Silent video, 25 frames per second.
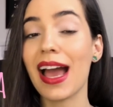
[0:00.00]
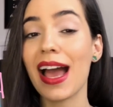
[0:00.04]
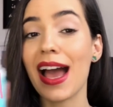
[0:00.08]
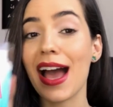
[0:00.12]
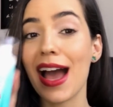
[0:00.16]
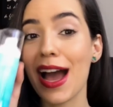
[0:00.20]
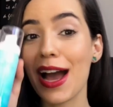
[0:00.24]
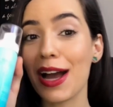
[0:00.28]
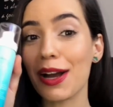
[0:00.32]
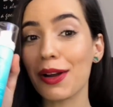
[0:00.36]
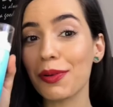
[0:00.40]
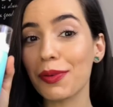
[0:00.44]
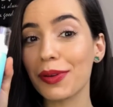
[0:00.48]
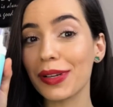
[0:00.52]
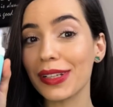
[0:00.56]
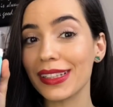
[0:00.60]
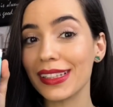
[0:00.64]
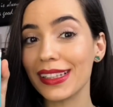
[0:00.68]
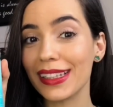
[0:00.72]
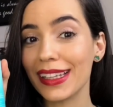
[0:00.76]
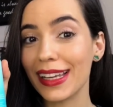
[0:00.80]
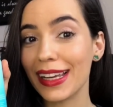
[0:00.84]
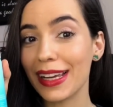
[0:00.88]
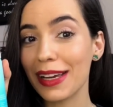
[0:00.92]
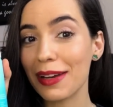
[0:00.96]
água
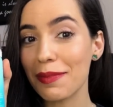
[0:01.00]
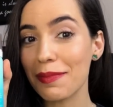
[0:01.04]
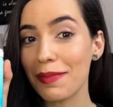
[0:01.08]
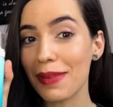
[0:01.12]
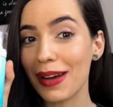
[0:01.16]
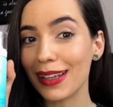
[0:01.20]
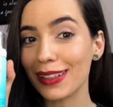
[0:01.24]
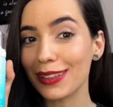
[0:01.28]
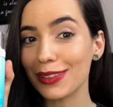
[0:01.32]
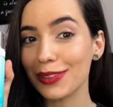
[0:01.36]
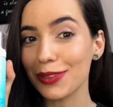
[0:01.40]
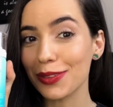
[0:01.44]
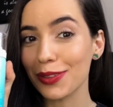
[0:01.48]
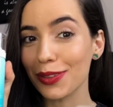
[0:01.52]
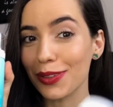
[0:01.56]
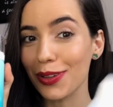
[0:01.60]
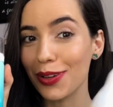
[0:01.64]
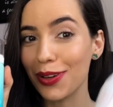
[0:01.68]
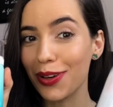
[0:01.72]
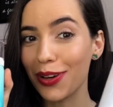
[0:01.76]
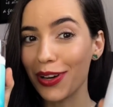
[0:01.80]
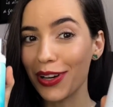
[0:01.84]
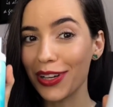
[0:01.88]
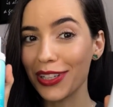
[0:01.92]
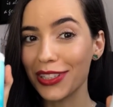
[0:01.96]

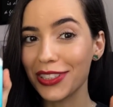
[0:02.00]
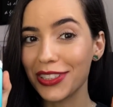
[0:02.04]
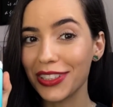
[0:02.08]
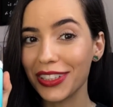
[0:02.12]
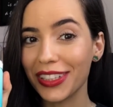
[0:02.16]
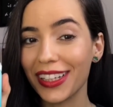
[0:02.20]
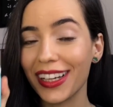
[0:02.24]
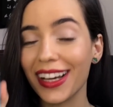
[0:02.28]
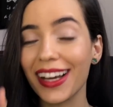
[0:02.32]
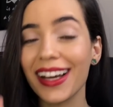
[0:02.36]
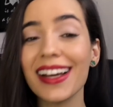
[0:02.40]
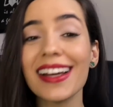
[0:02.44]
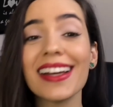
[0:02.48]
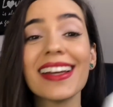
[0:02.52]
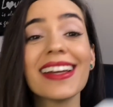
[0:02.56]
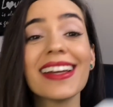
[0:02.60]
dermatológica.